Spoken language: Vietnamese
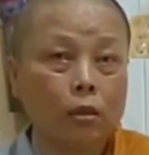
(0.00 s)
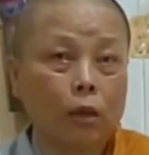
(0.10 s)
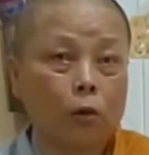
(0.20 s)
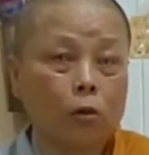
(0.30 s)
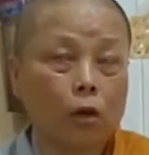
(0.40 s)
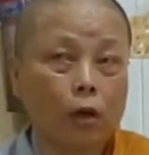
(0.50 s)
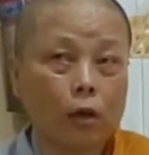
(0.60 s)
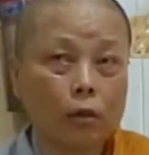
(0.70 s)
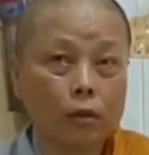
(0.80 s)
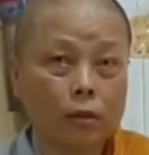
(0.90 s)
Dầu
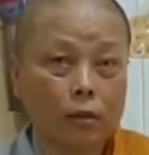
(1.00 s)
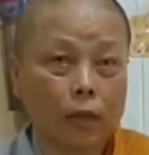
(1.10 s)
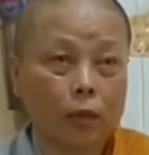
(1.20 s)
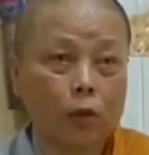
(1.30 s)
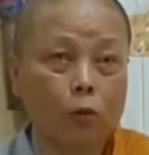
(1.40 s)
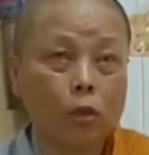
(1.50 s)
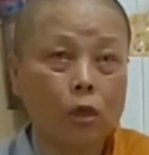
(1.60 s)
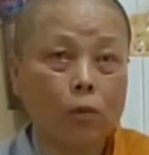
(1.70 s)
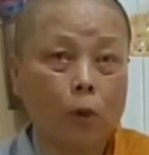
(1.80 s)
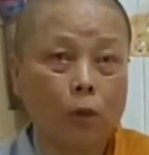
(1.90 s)
cho đặt cái dụ
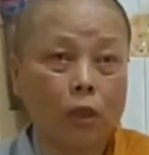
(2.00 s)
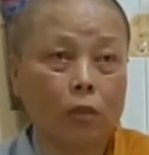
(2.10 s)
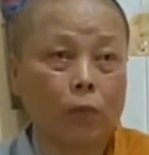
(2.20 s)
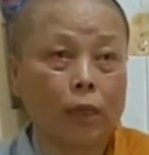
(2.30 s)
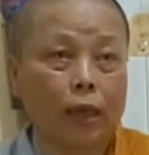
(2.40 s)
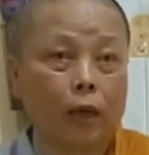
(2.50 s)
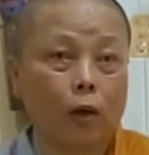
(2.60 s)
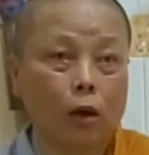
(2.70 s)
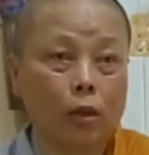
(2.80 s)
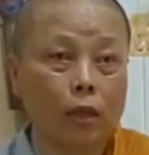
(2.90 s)
như một cái thuyền Bát Nhã
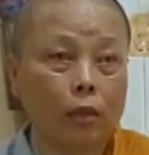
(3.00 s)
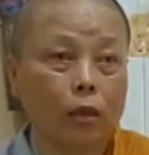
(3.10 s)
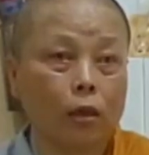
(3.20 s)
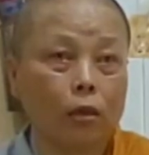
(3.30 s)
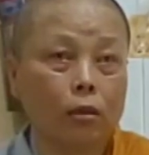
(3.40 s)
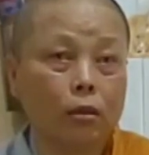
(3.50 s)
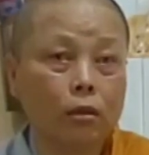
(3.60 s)
đó thì chăng nữa